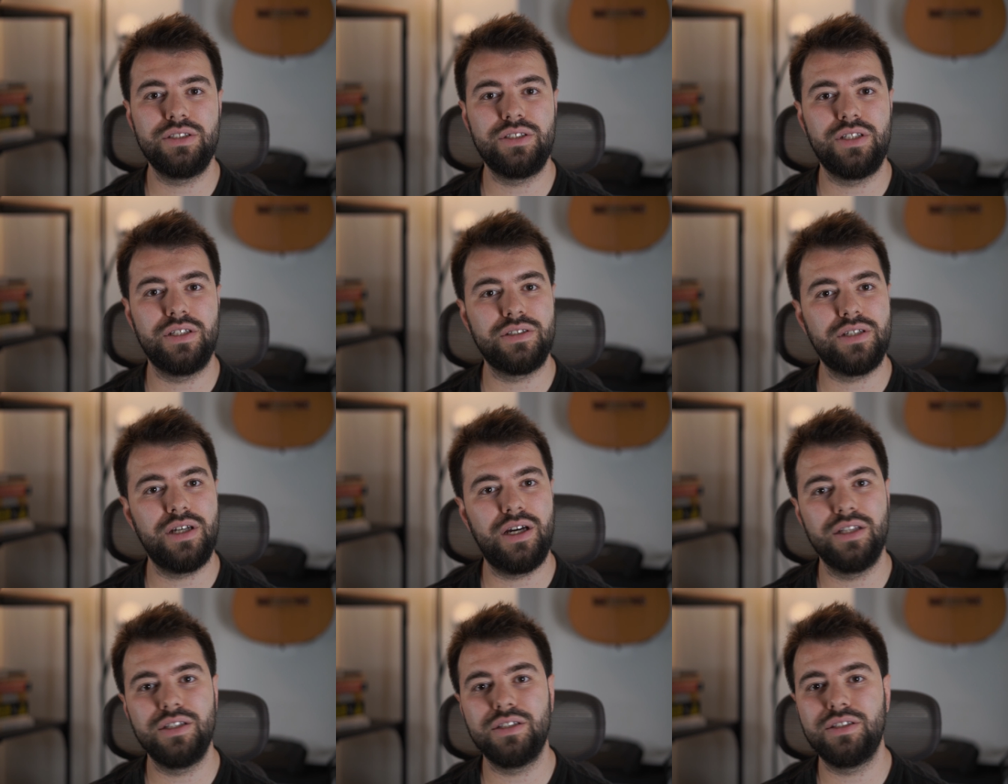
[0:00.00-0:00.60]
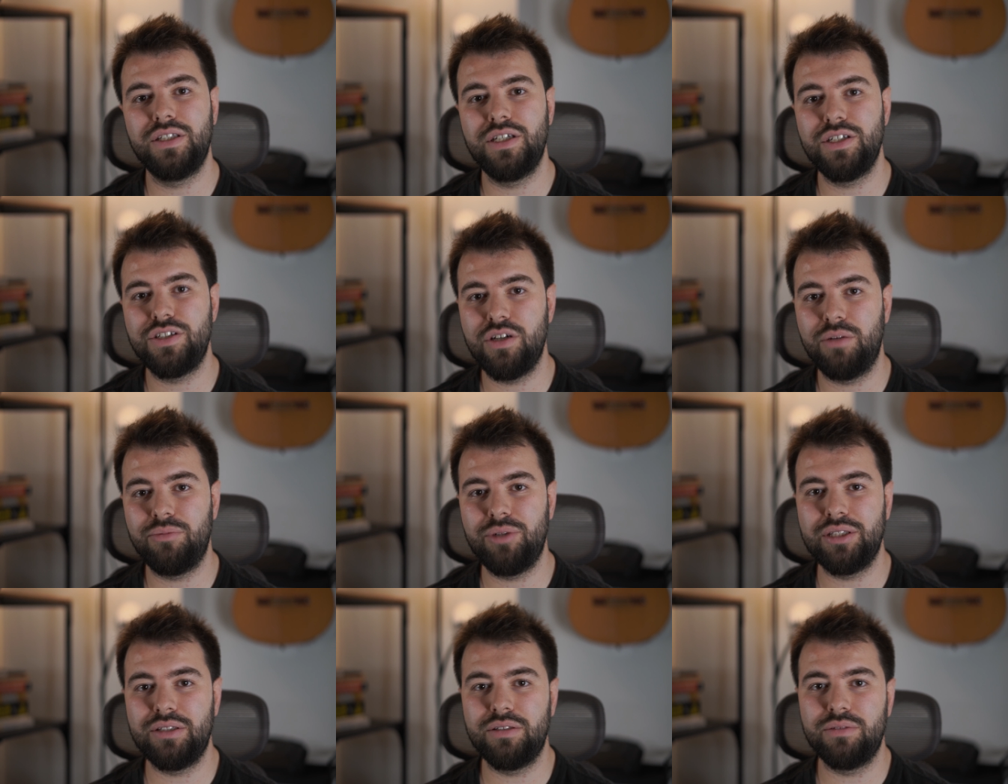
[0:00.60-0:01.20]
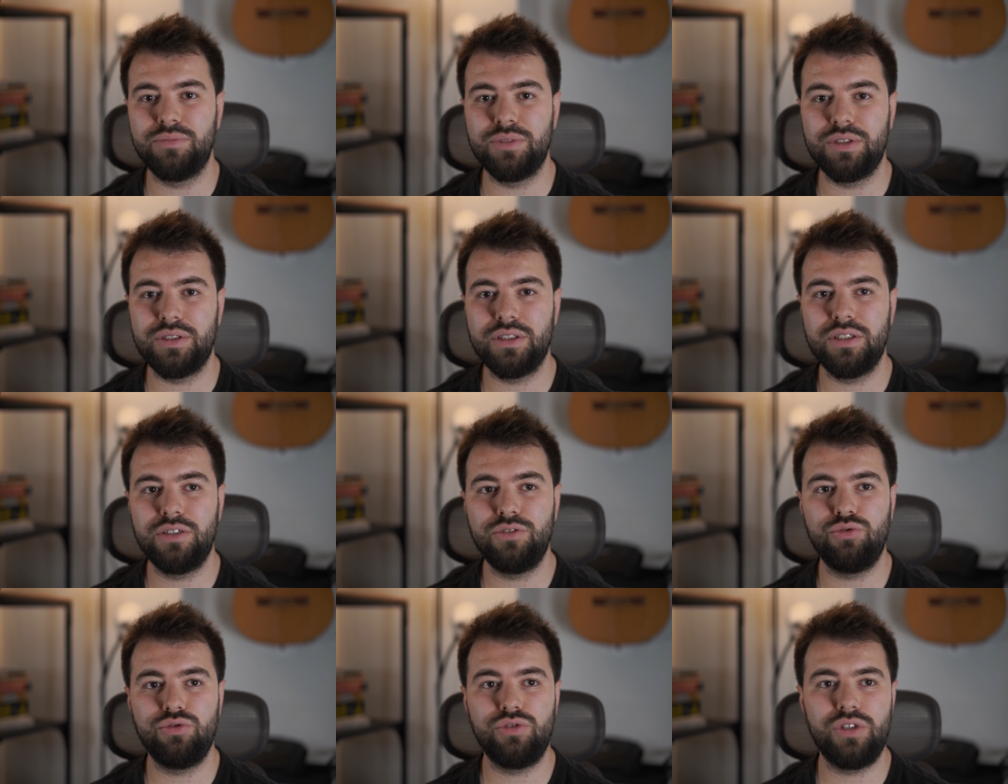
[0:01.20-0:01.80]
işte sağlıklı yaşam
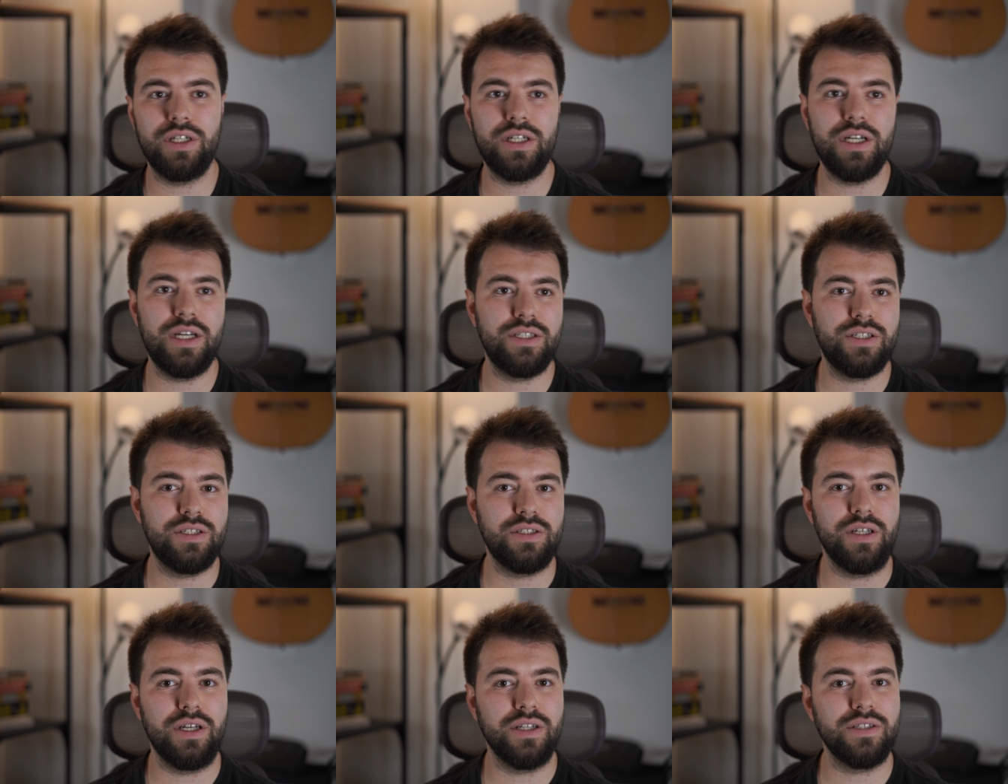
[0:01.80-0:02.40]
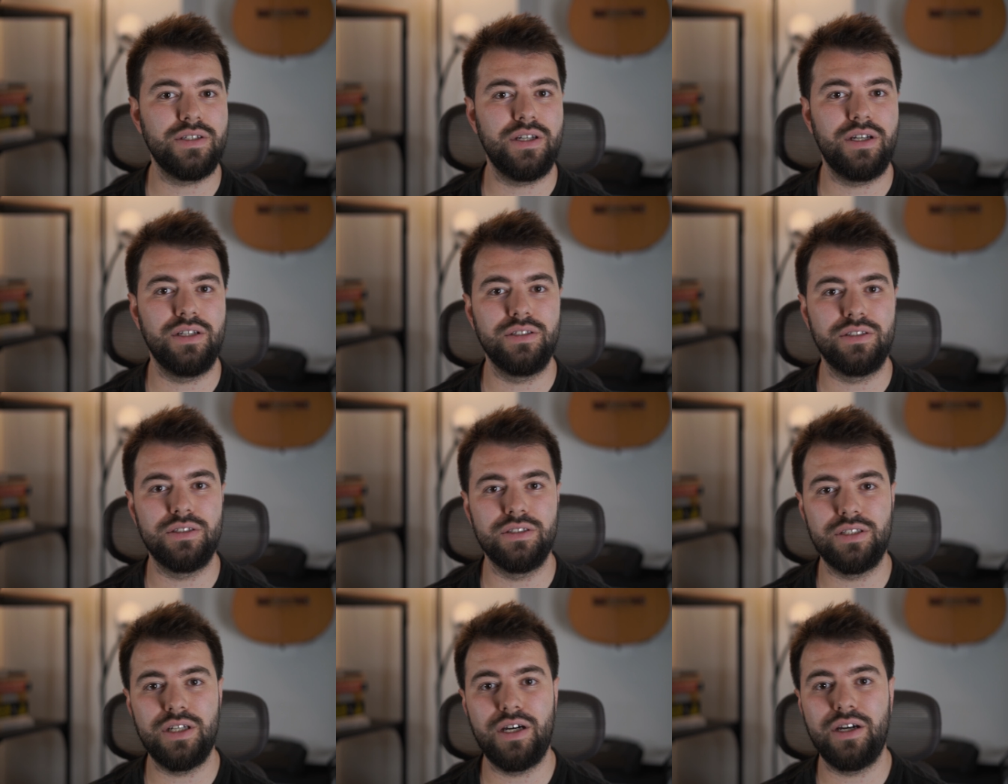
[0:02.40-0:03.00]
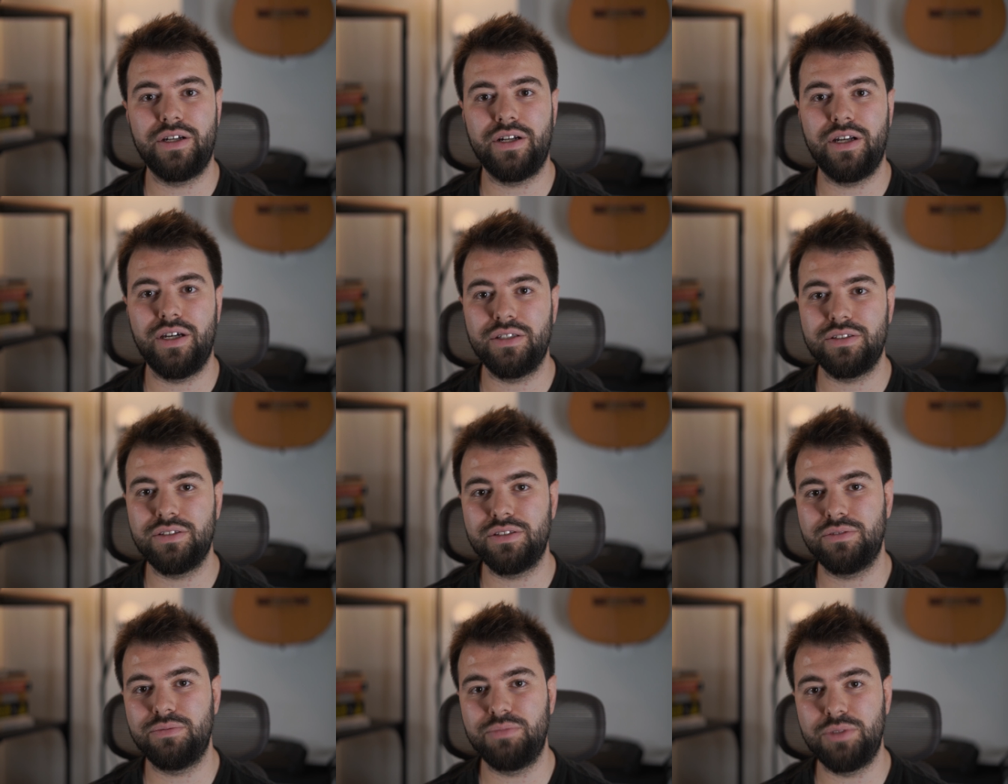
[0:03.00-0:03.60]
anlamında yüzde kaç daha sağlıklı, daha
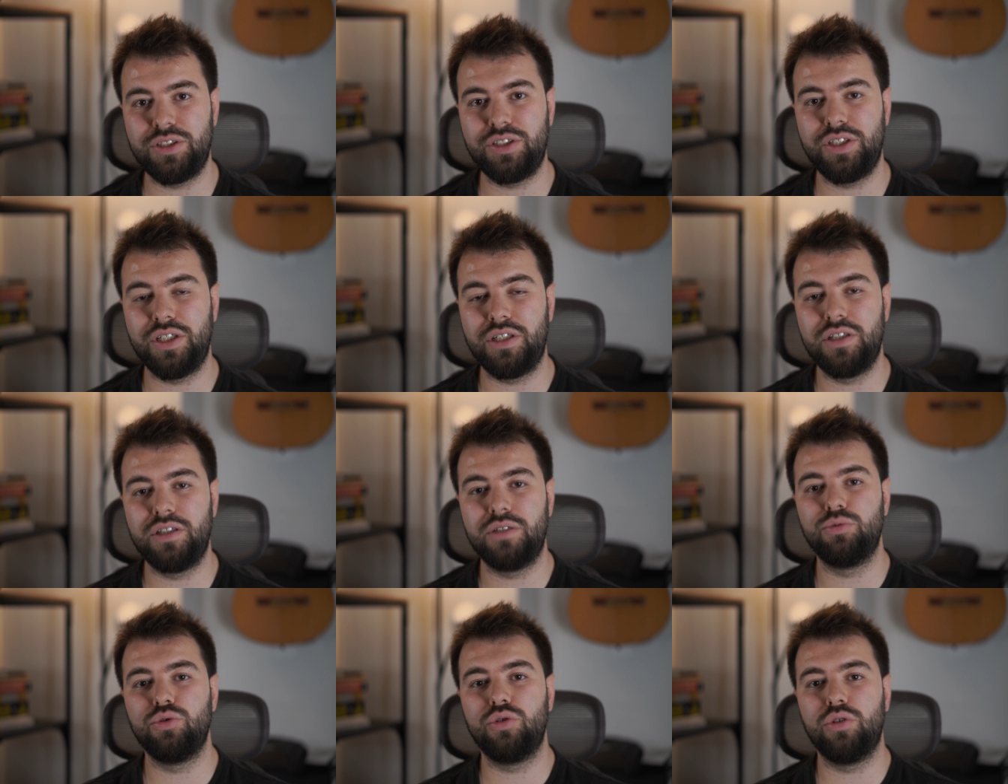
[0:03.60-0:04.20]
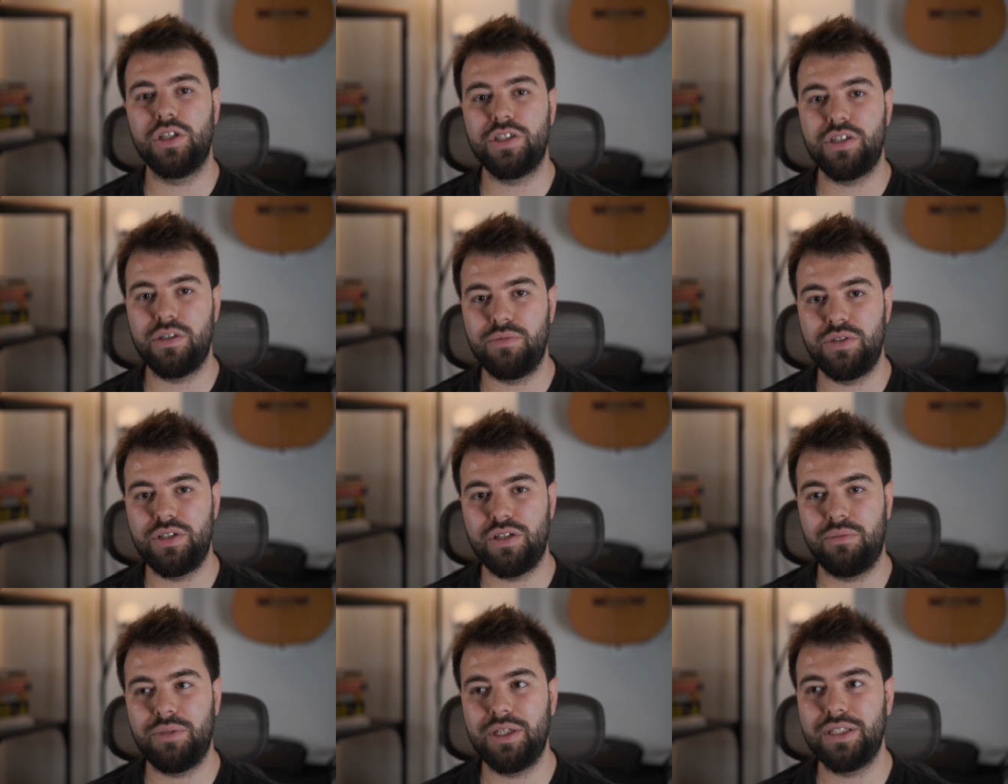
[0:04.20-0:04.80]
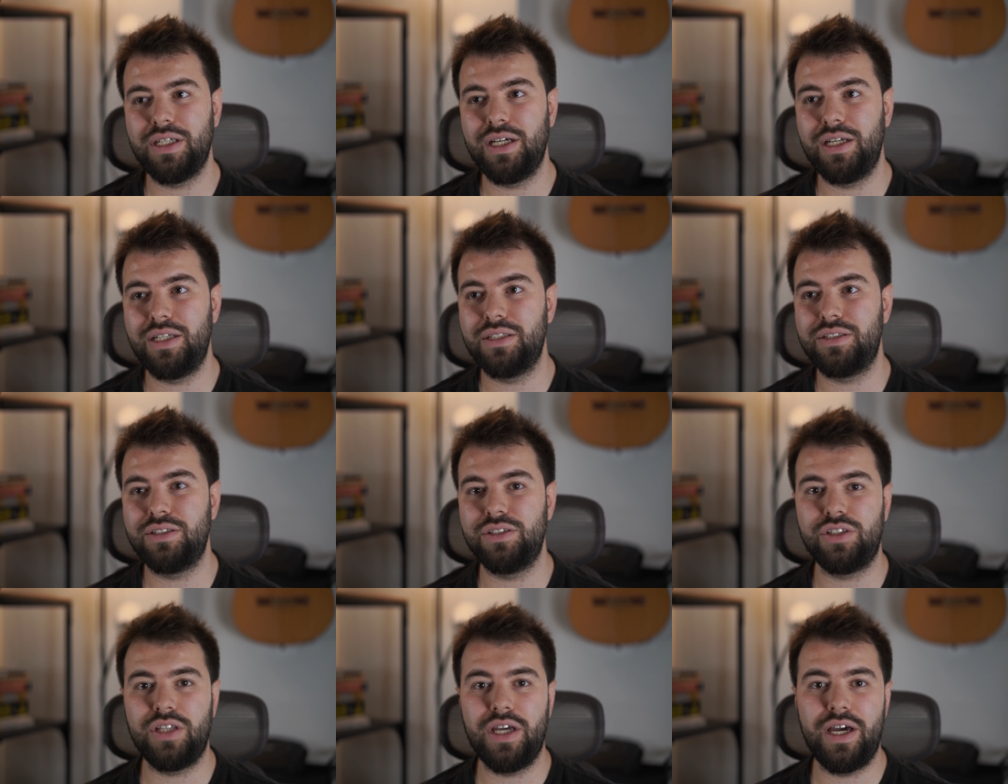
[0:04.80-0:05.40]
rahat bir şekilde buna ulaşabileceğim?
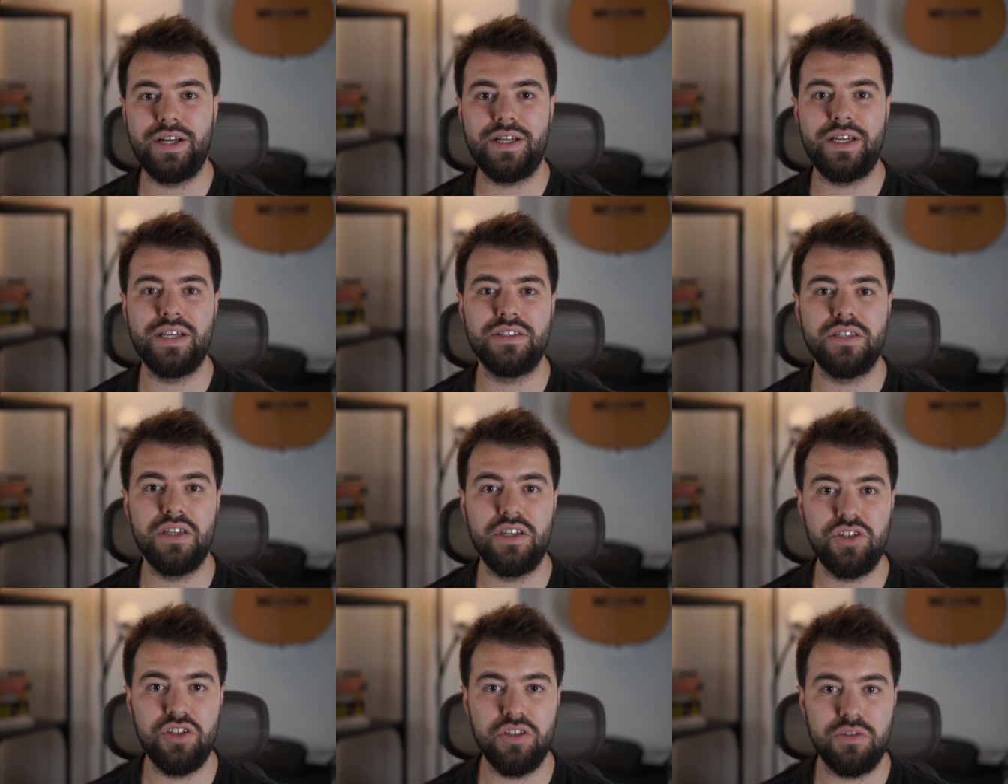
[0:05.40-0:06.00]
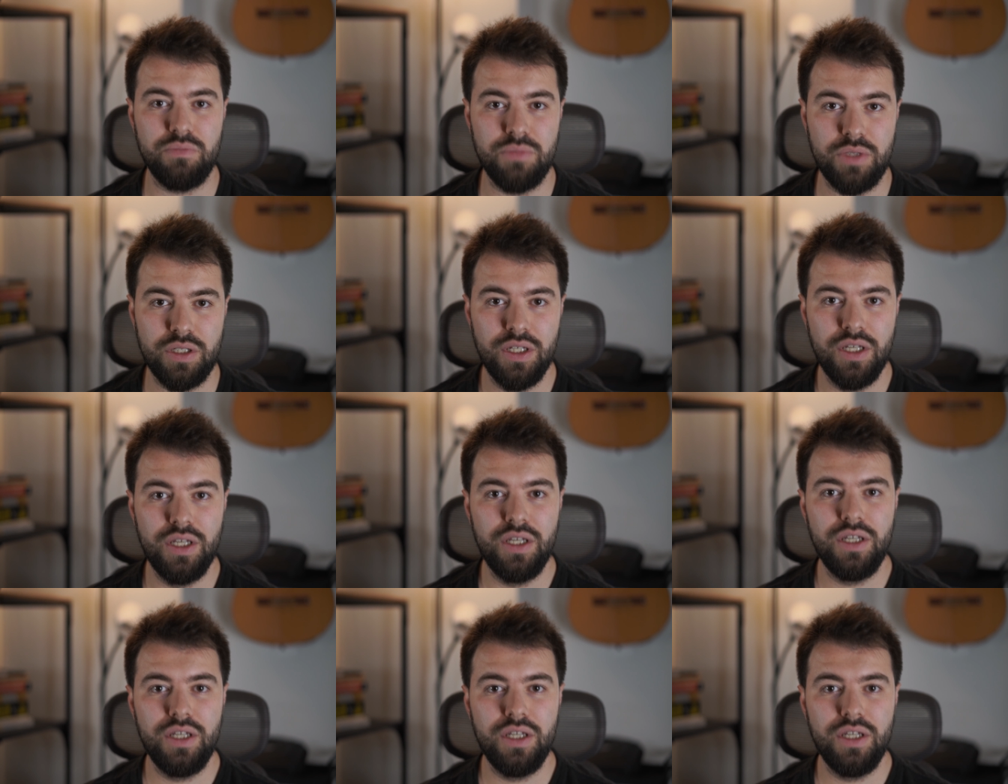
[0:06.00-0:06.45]
Adalet işte herkese eşit mi?